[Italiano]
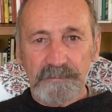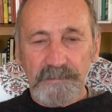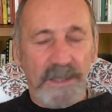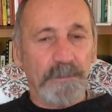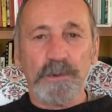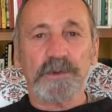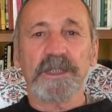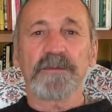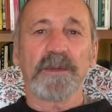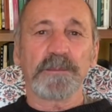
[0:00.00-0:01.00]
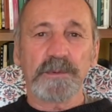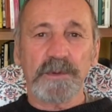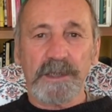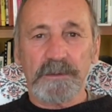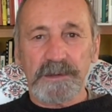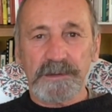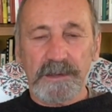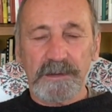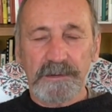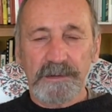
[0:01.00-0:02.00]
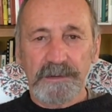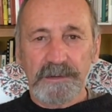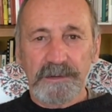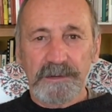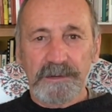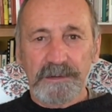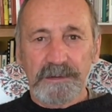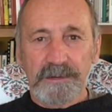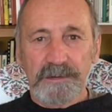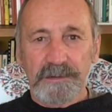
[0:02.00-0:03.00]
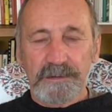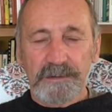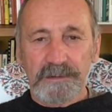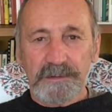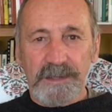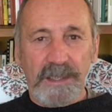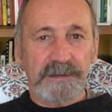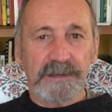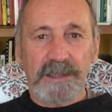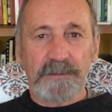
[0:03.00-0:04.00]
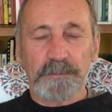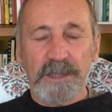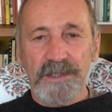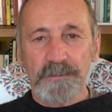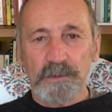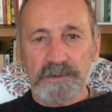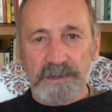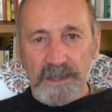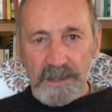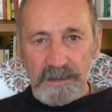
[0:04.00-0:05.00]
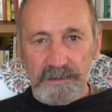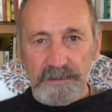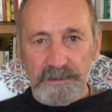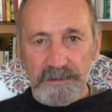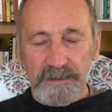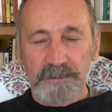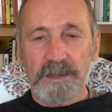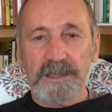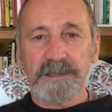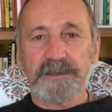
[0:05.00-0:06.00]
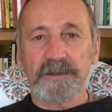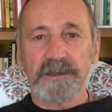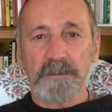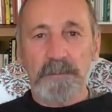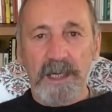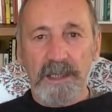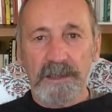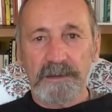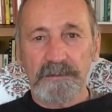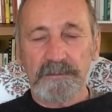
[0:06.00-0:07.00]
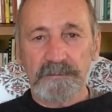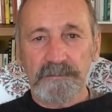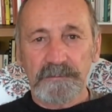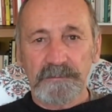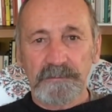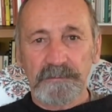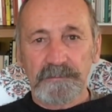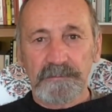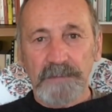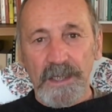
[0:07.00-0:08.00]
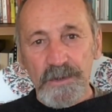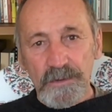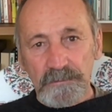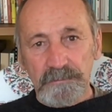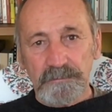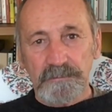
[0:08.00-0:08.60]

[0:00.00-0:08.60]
che prosegua pure questa grande campagna mondiale di liberazione dal male. Io